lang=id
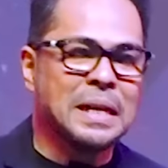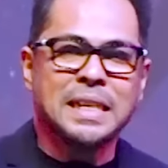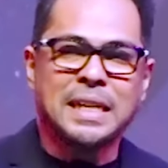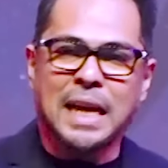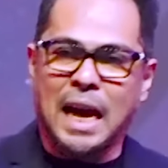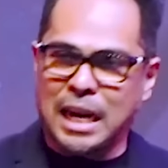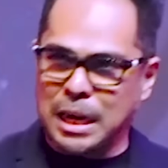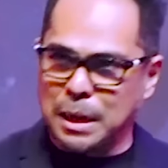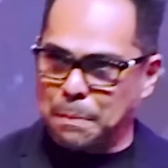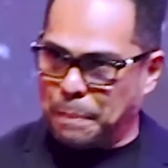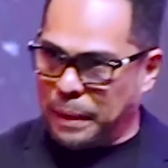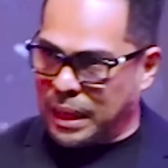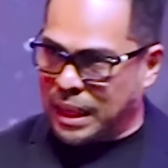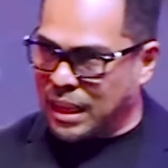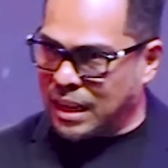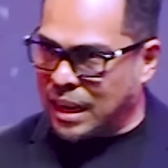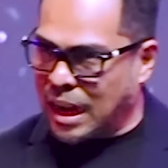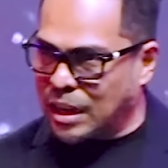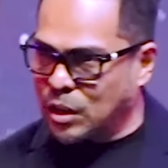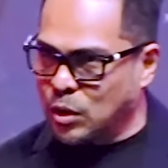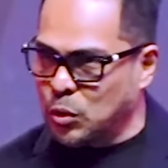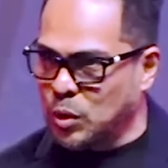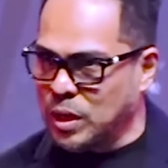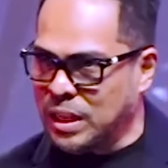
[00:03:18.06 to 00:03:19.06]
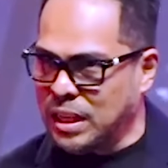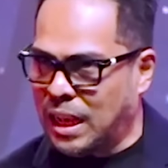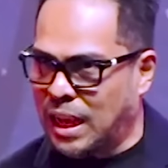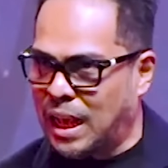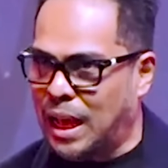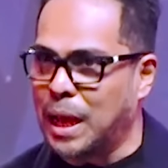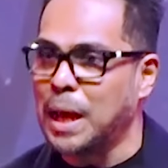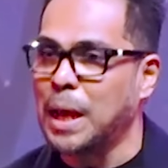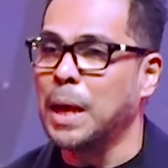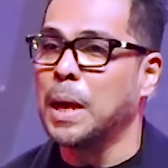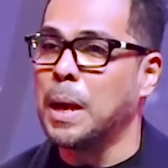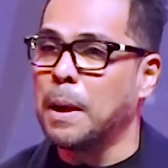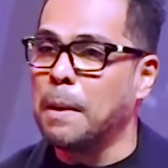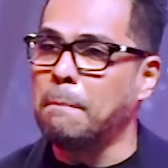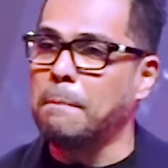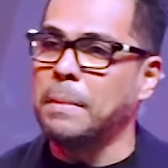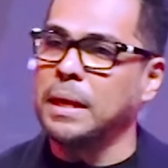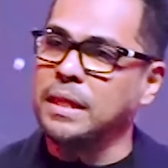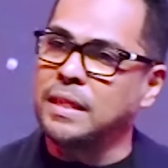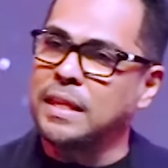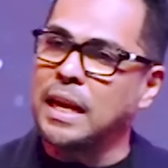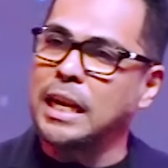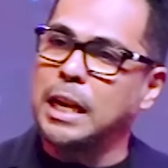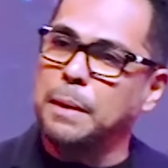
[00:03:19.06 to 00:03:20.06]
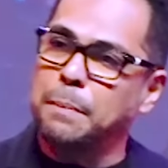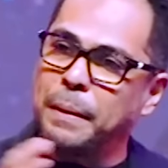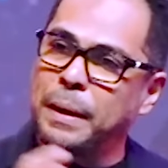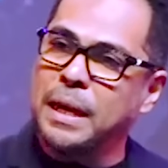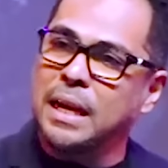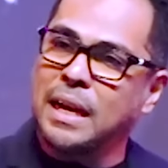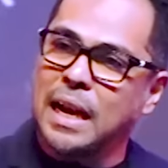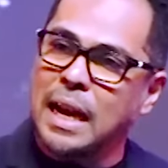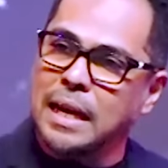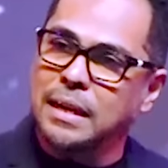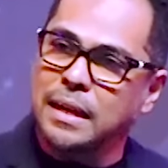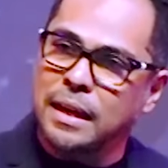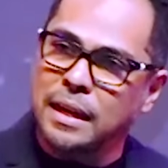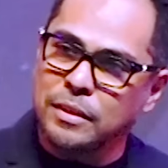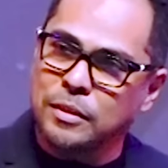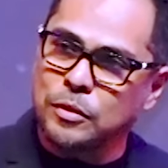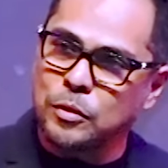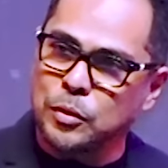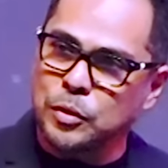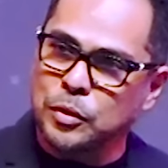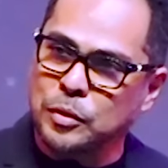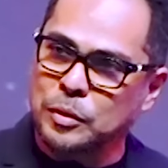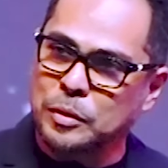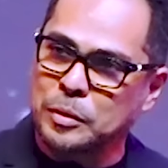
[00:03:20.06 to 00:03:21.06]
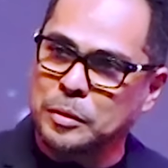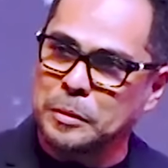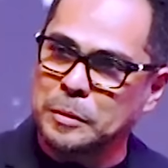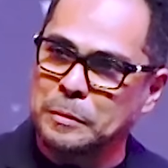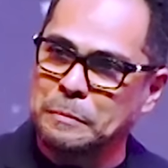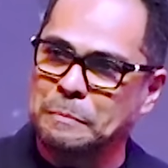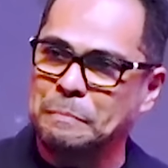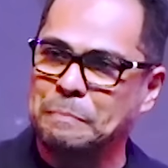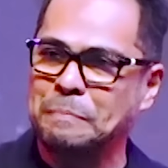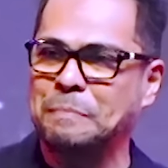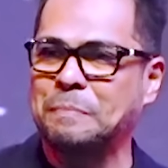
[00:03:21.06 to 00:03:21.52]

dari pikiran dunia menjadi pikiran Kristus.